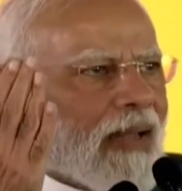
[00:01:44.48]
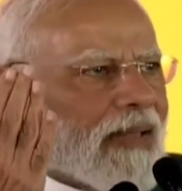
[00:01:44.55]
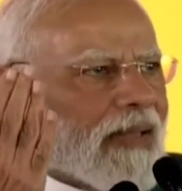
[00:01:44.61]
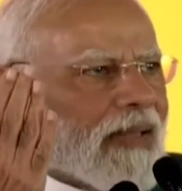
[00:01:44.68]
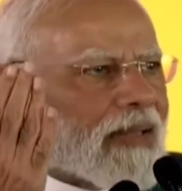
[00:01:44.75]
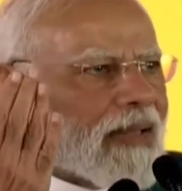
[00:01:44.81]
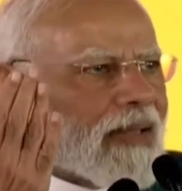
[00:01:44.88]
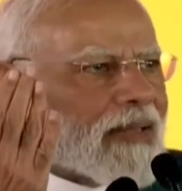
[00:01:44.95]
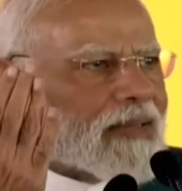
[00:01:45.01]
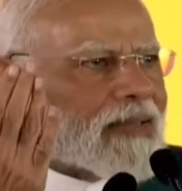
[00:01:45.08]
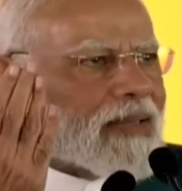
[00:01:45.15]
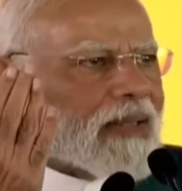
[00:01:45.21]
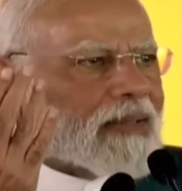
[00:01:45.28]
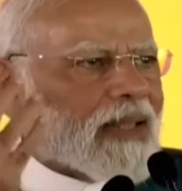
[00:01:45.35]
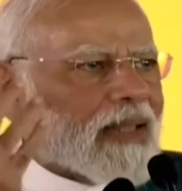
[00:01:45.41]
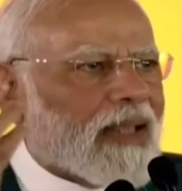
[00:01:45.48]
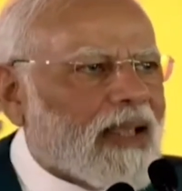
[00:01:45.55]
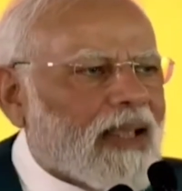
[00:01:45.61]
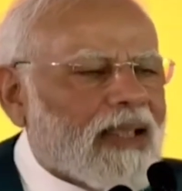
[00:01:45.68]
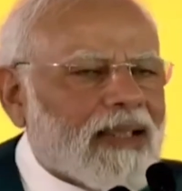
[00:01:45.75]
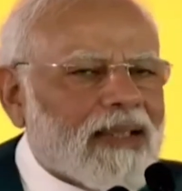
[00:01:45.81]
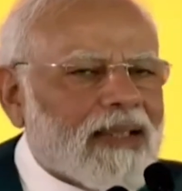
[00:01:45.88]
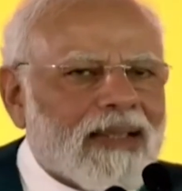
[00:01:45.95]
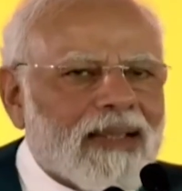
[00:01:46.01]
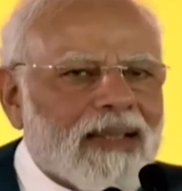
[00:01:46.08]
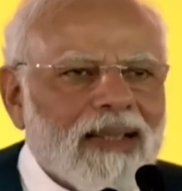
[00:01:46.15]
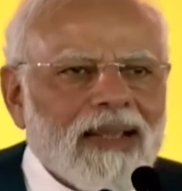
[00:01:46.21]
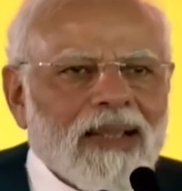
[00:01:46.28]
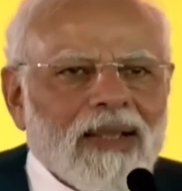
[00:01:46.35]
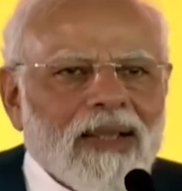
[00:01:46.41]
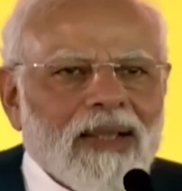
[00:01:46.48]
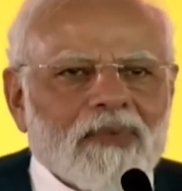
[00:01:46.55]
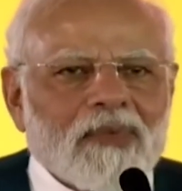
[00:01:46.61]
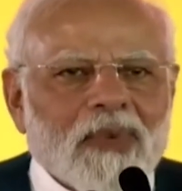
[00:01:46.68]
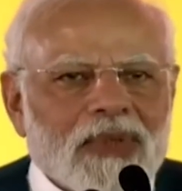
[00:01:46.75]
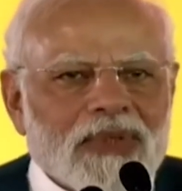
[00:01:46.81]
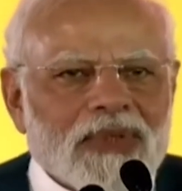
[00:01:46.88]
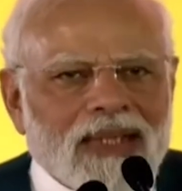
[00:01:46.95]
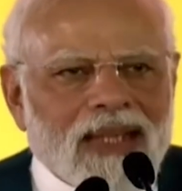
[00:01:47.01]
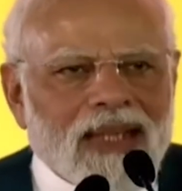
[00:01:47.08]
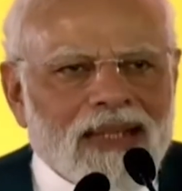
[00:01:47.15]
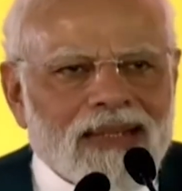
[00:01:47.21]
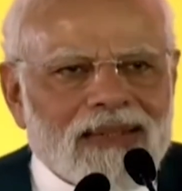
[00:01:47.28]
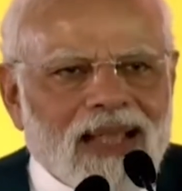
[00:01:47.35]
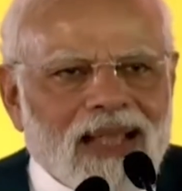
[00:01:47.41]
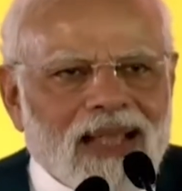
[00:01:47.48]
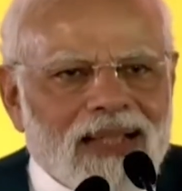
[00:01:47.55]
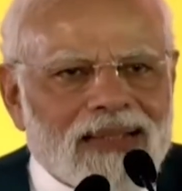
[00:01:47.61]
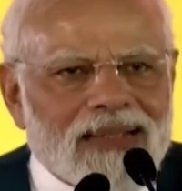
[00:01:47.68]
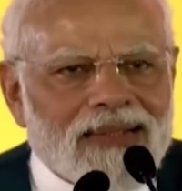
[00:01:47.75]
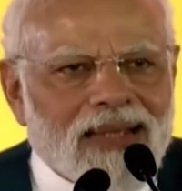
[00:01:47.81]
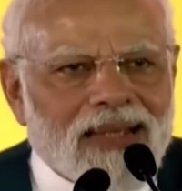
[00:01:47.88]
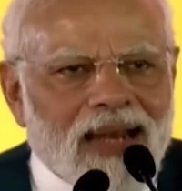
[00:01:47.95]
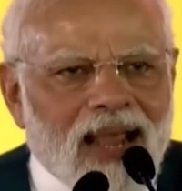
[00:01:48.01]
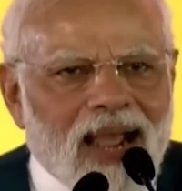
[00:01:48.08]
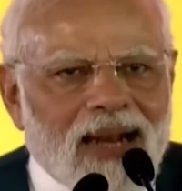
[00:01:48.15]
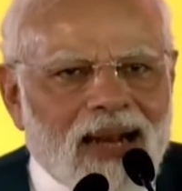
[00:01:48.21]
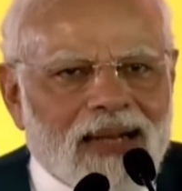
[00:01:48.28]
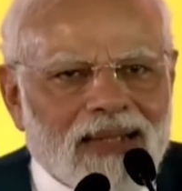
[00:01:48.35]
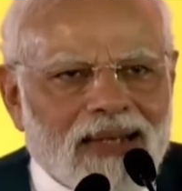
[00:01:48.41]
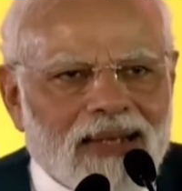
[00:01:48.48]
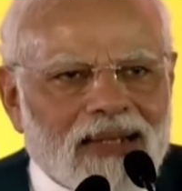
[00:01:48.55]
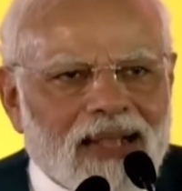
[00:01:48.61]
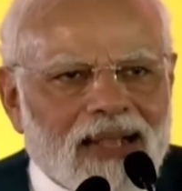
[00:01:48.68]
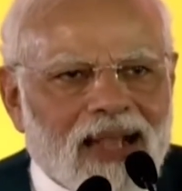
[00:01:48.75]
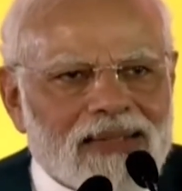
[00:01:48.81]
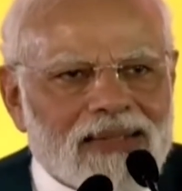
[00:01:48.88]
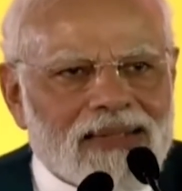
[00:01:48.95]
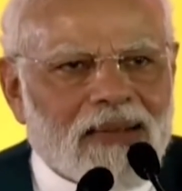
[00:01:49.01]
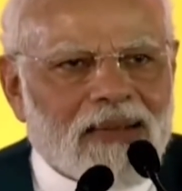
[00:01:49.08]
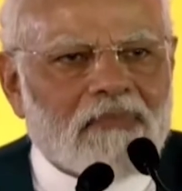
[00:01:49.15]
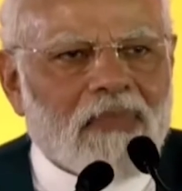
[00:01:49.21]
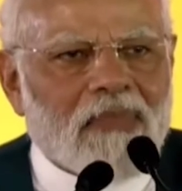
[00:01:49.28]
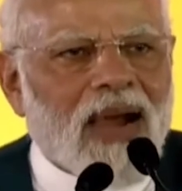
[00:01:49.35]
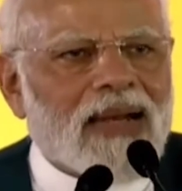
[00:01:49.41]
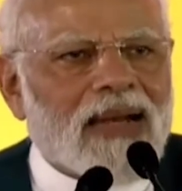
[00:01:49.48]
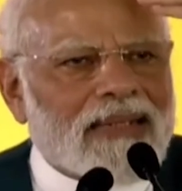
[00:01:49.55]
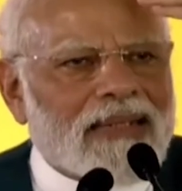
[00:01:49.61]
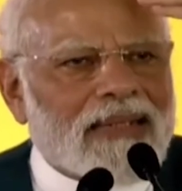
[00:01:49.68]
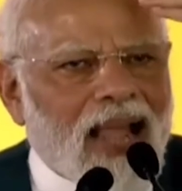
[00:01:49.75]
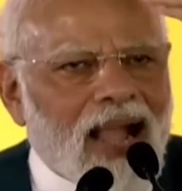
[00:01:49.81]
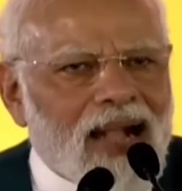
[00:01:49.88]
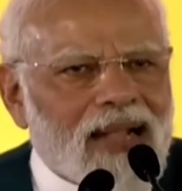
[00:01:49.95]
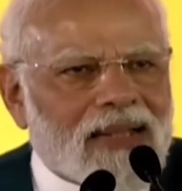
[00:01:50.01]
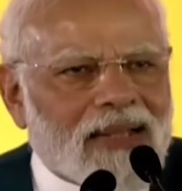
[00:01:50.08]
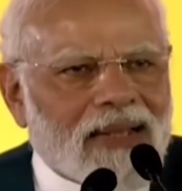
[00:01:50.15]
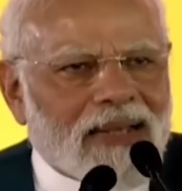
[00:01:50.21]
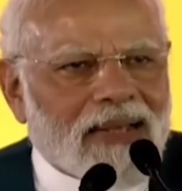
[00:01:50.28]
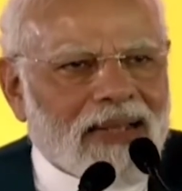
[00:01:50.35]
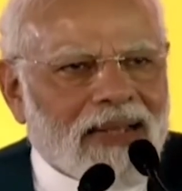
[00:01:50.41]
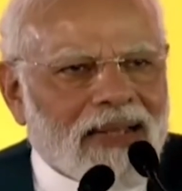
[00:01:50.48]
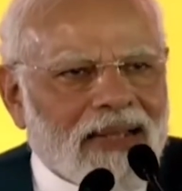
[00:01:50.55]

कर सकते वो जनता जनार्दन का सम्मान क्या करेंगे